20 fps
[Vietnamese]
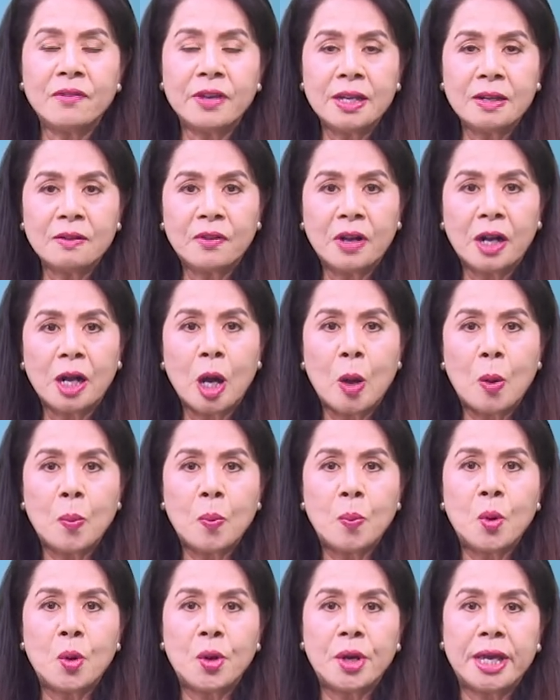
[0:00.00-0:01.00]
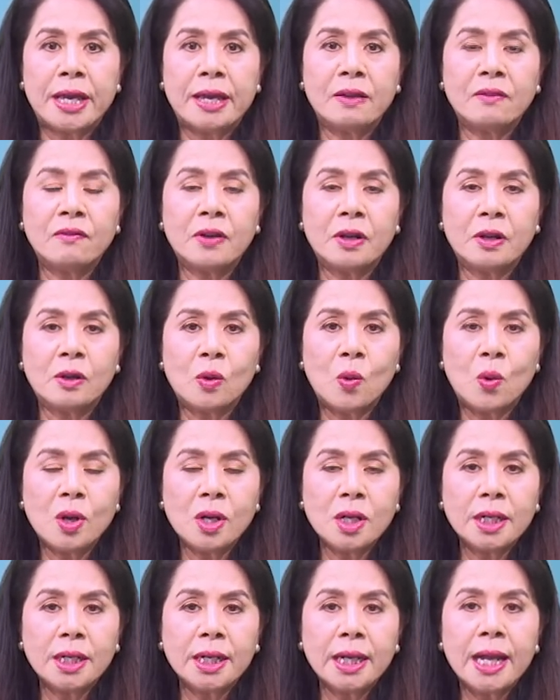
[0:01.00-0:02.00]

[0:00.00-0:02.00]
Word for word: Viện Phật Học Bồ Đề Phật Quốc.